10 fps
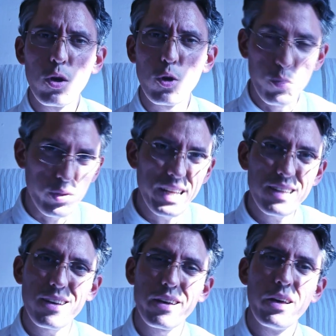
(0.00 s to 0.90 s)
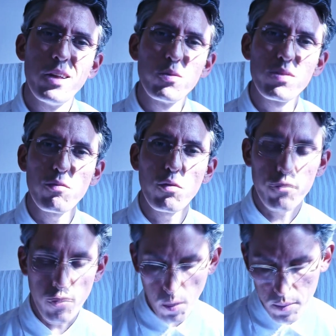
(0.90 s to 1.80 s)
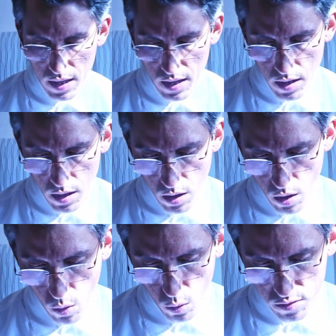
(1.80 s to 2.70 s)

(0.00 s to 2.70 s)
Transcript: que peut-être nous avons formées au